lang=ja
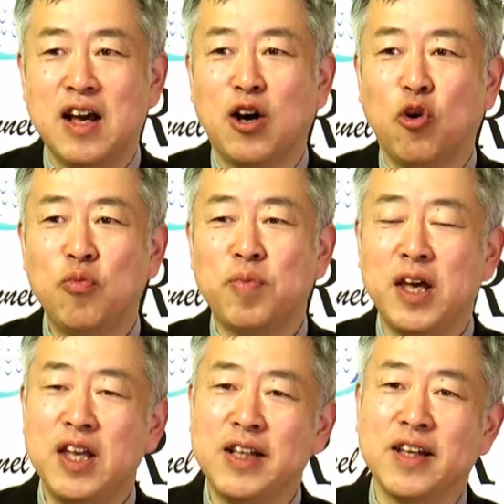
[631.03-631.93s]
なんか音
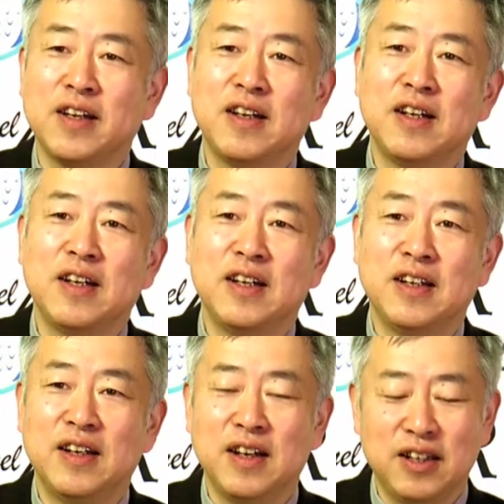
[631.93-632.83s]
波兵器だ
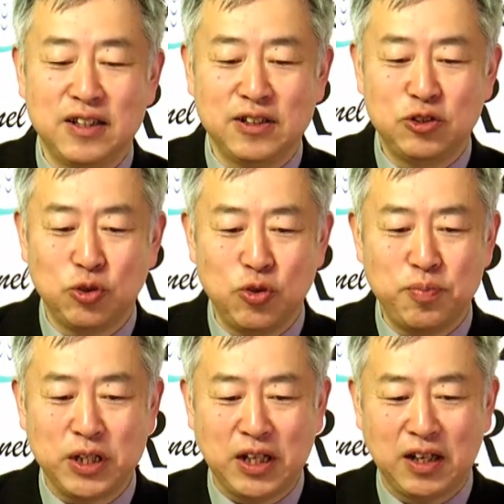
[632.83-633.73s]
か、なんか超
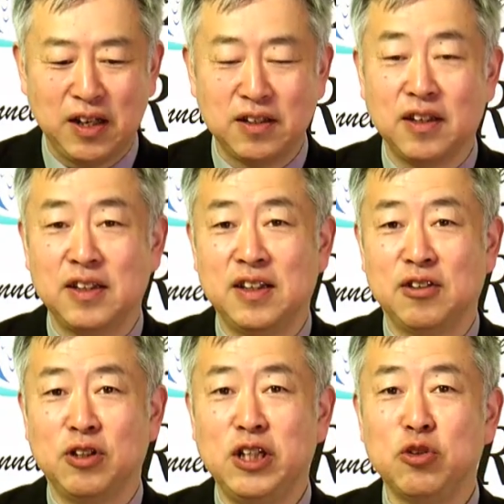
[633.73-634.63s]
音波だかなんだかで
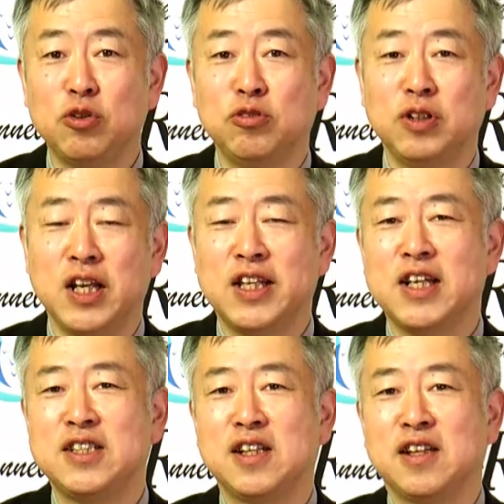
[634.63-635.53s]
あのインド軍を撃
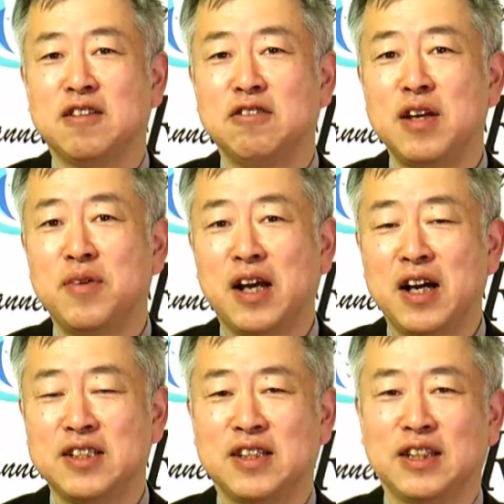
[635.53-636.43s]
退したなんていうデモ流
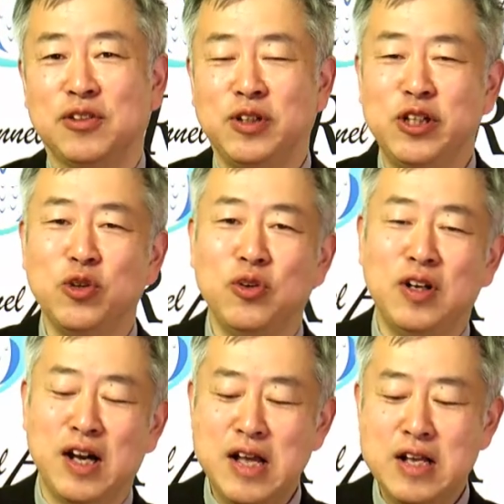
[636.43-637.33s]
したんだけど、インド
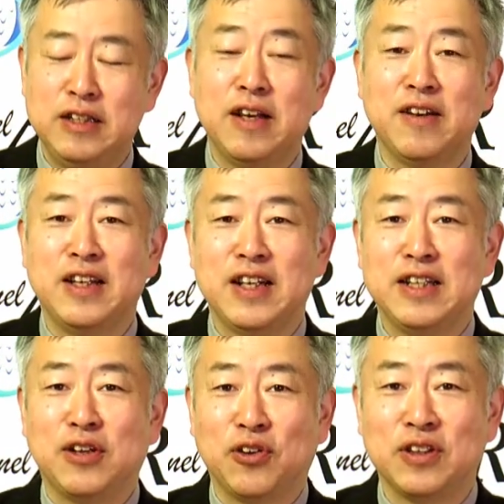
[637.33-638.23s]
軍がなわけ
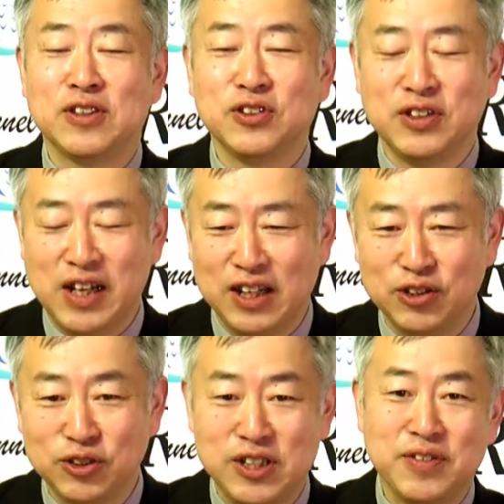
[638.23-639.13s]
ないだろうってすぐに
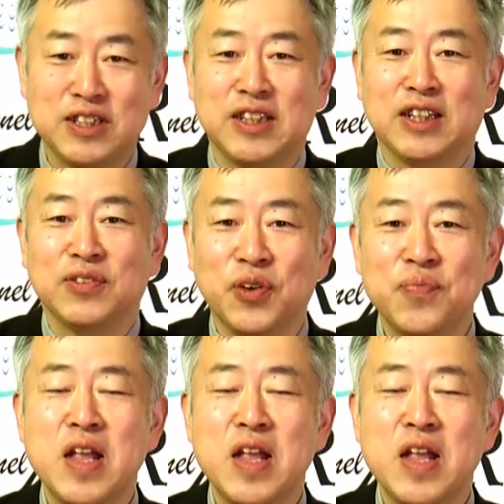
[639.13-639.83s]
反応してましたけども。